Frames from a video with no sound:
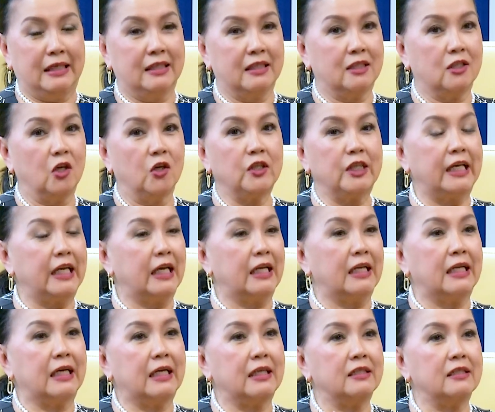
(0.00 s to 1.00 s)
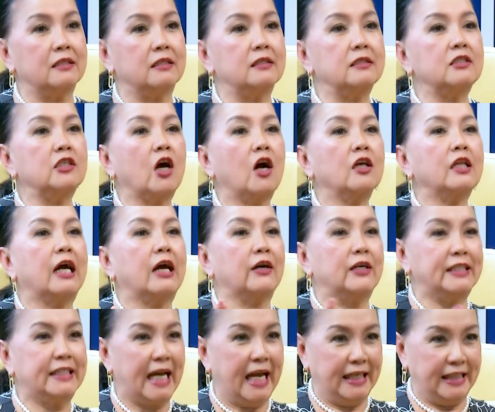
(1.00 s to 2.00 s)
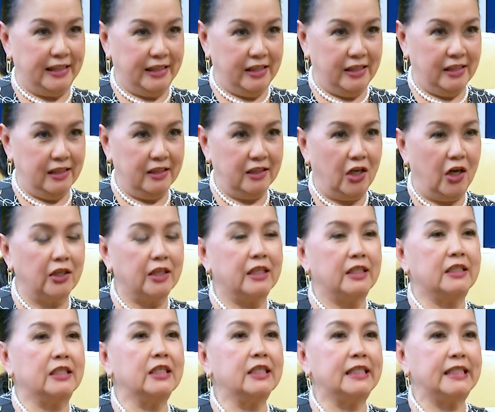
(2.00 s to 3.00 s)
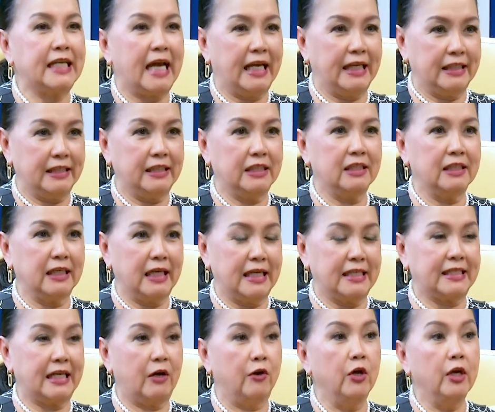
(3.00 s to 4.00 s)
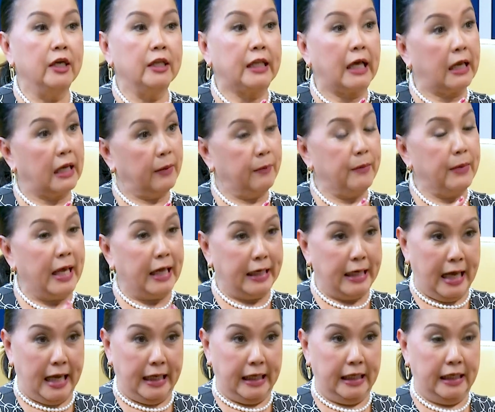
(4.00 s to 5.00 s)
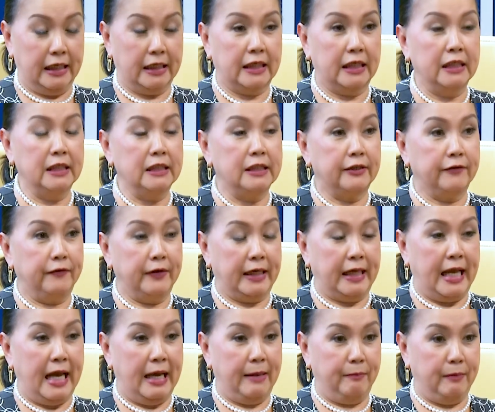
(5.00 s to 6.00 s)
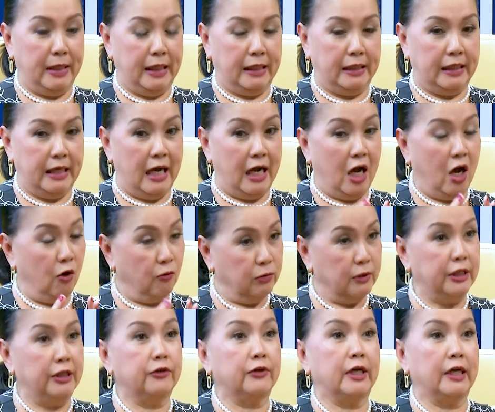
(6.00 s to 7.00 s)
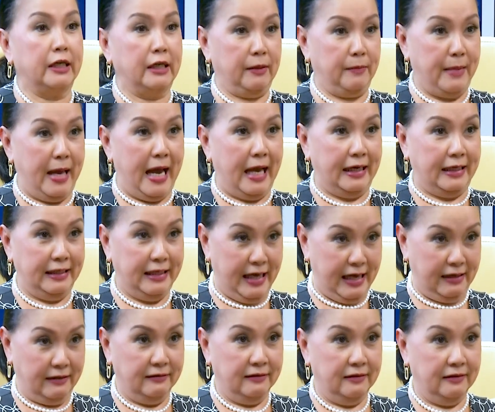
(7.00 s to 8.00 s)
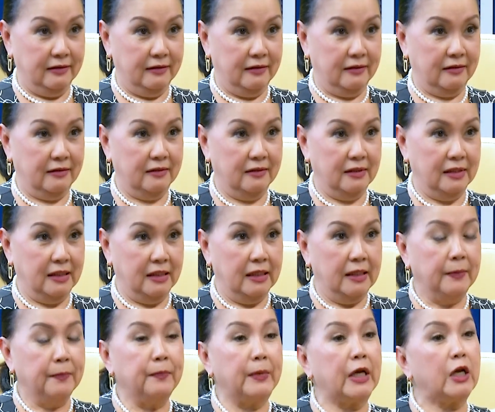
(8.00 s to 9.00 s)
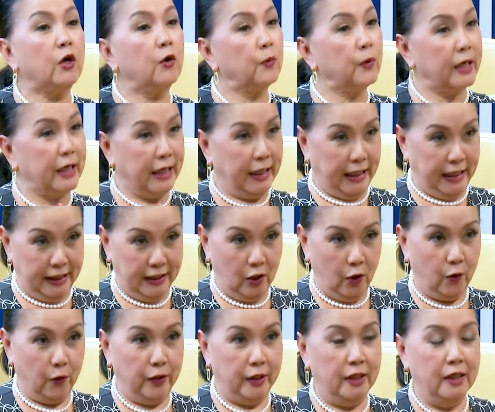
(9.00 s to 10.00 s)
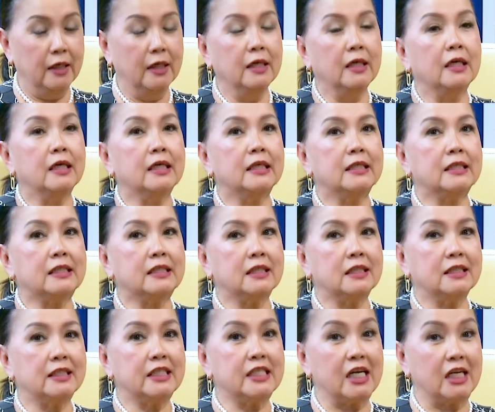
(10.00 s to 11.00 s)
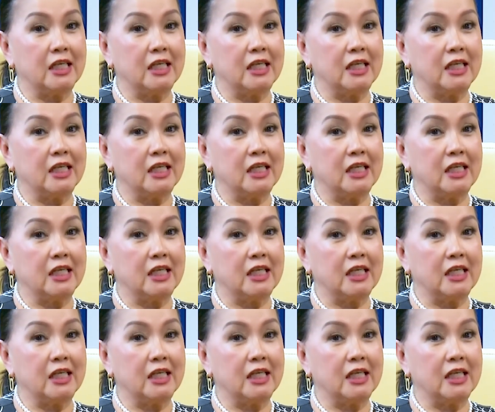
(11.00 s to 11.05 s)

có tiền là cho thằng anh trai đi trước cho những đứa anh trai đi trước nghe sao thành là bên này cái người Việt Nam mình đàn ông nhiều hơn đàn bà đó nha à. mình không có để ý thôi sở